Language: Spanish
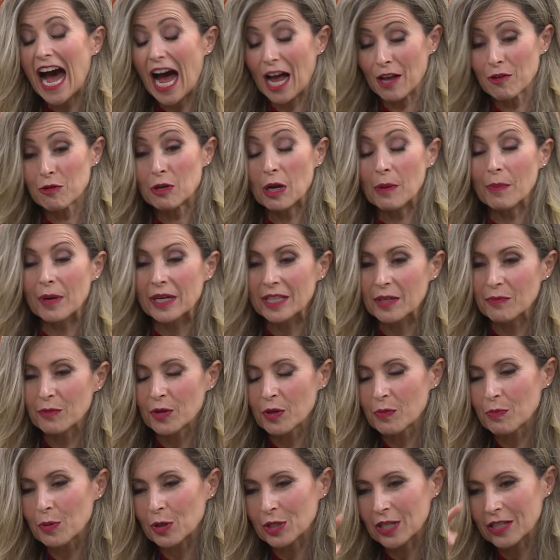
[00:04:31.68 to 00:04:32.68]
Hay una parte
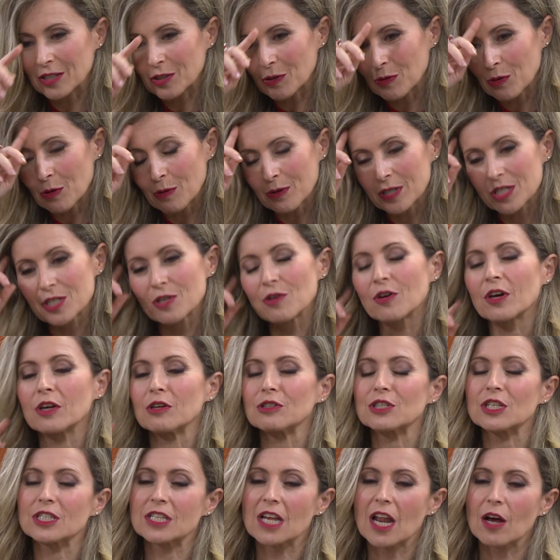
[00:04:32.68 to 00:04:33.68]
muy importante en Eurovisión que
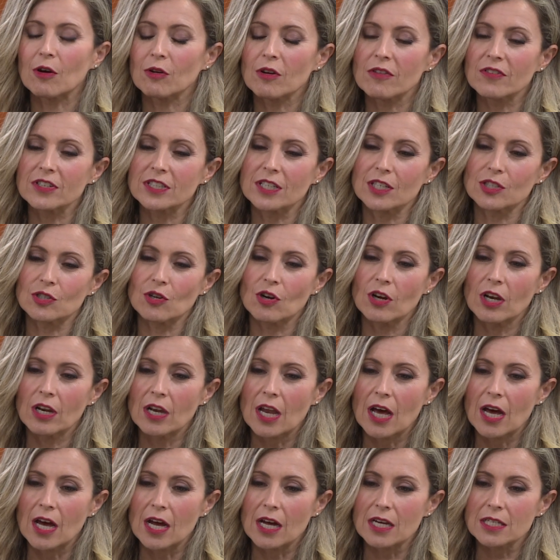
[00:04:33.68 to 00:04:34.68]
no sé si la conoces, que son
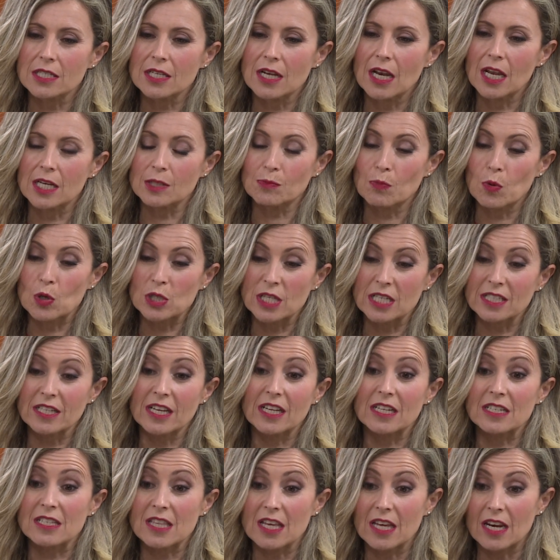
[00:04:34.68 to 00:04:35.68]
las, las puestas
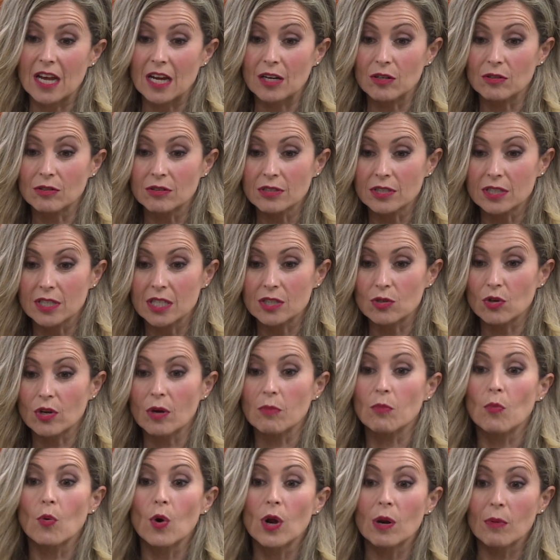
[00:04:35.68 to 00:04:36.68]
en escena, ¿no? Eso que
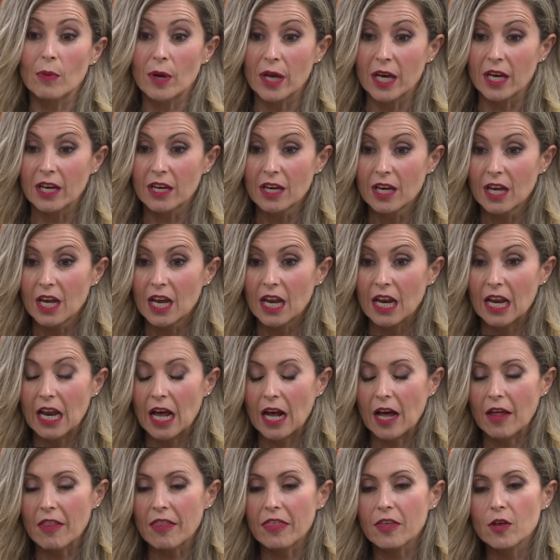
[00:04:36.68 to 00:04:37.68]
envuelve
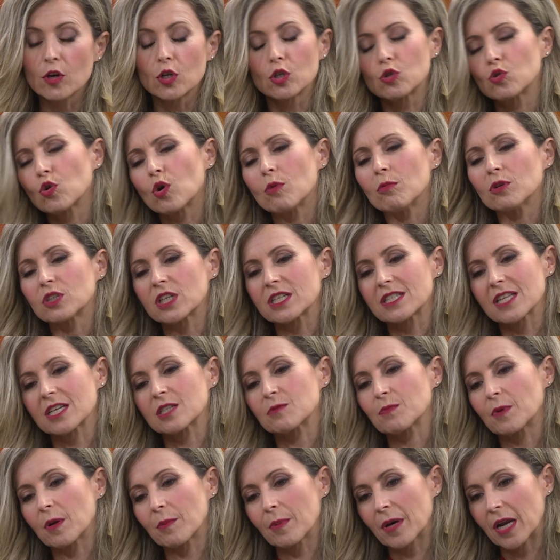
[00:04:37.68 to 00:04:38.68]
la canción. ¿Tú cómo te
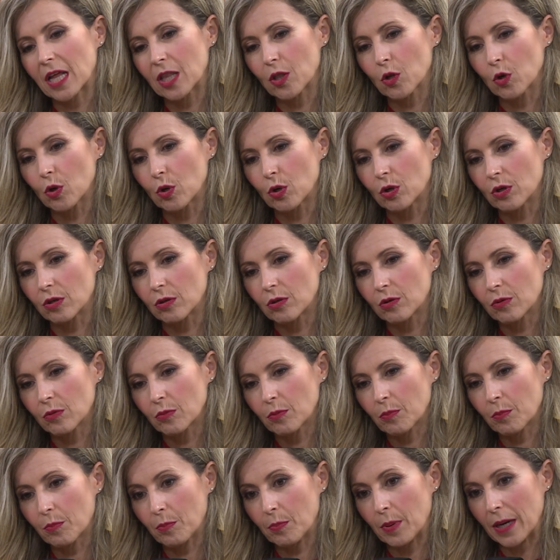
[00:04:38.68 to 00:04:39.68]
estás preparando
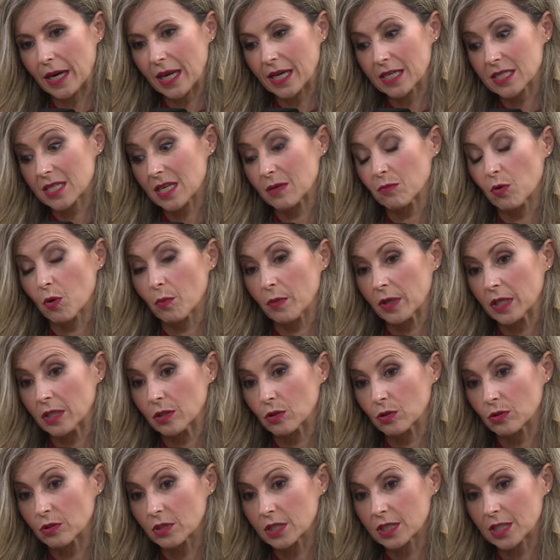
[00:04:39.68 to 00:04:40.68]
para ese
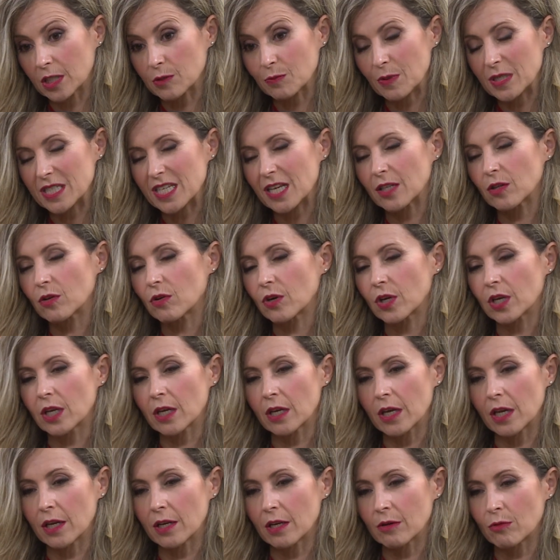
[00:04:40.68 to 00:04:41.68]
momento? ¿Estás pensando
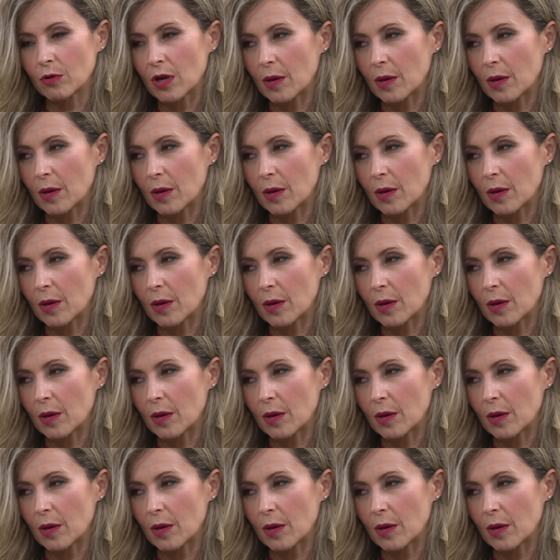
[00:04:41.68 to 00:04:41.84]
en, en